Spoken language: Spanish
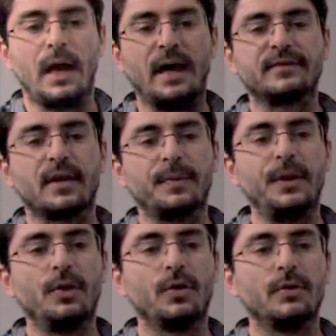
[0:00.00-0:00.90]
Ha
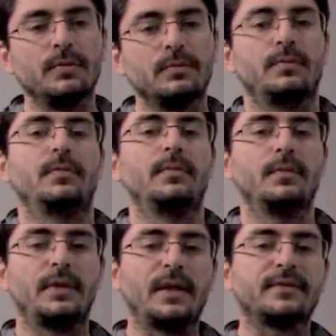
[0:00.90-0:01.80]
servido
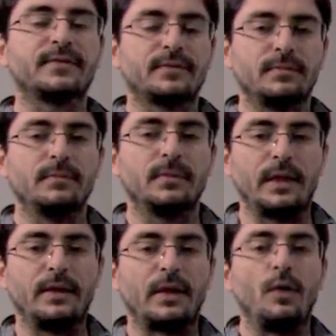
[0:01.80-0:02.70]

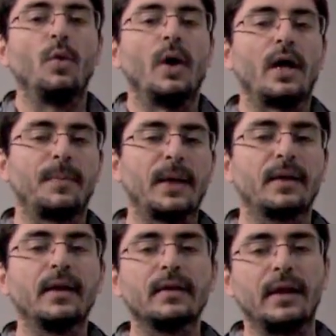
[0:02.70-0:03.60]
de, lugar
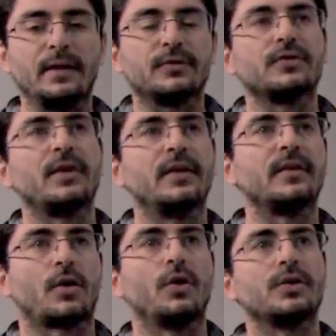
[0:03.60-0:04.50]
para que, que esto se
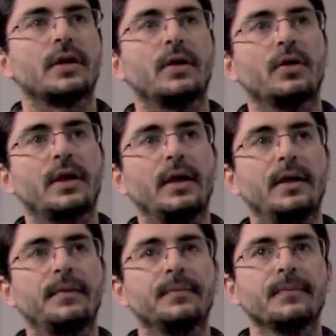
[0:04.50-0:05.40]
desarrolle. Creo
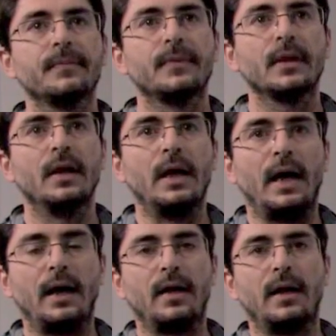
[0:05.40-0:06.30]
que
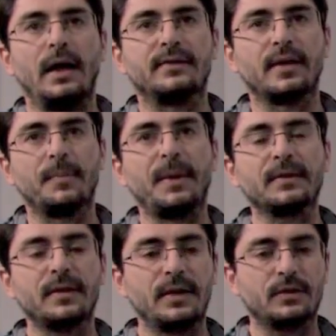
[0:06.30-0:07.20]
al, ser
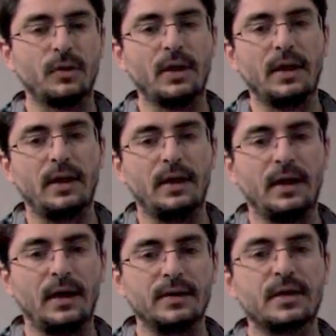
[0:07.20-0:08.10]
parte de toda la,
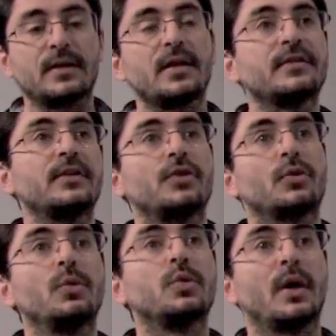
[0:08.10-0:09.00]
la de
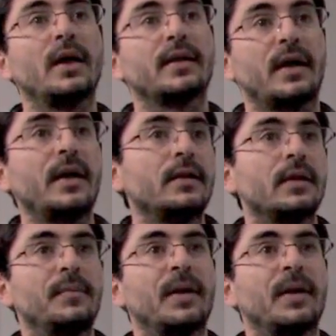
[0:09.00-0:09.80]
centros culturales que hay en,